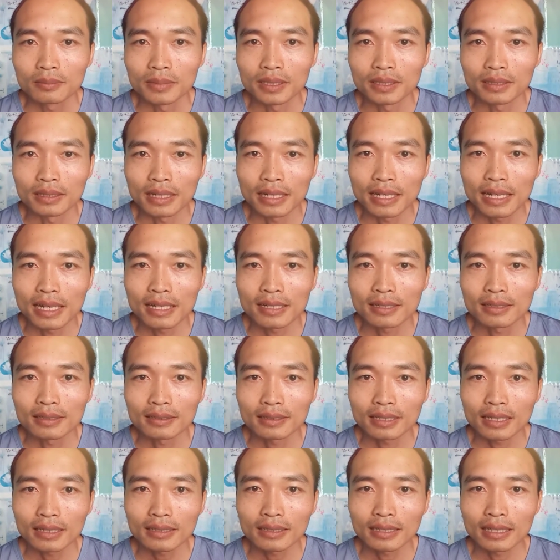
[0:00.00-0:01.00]
Mình nghe
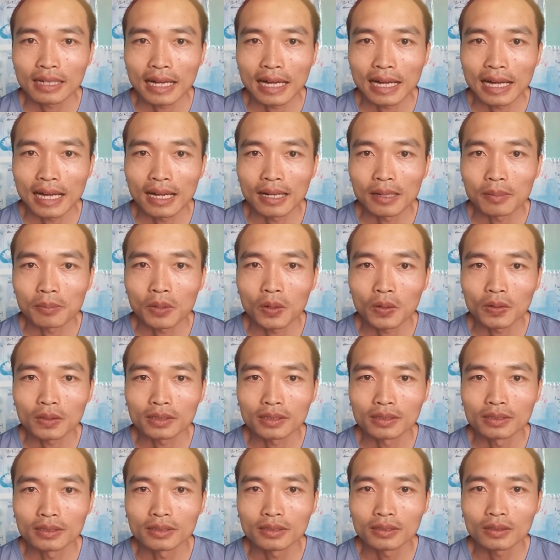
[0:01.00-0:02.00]
được tất cả
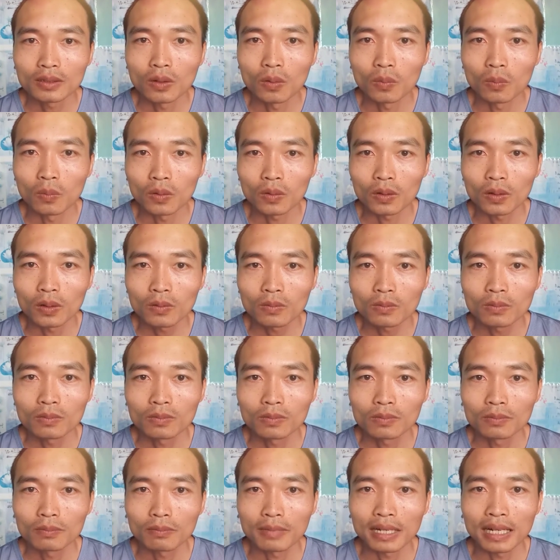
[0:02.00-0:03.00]
mọi thứ cùng một
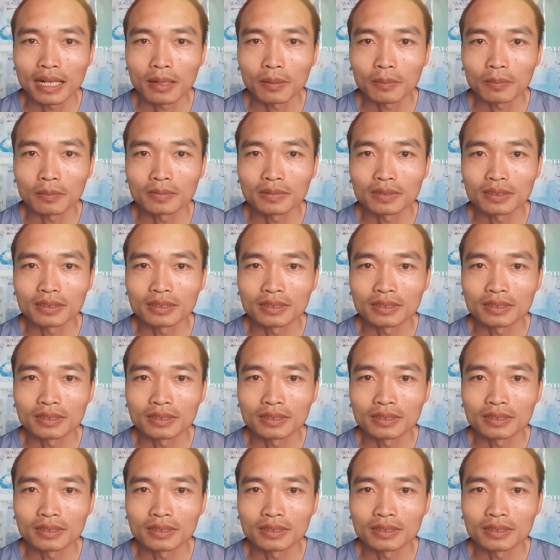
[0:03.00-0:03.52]
lúc, mà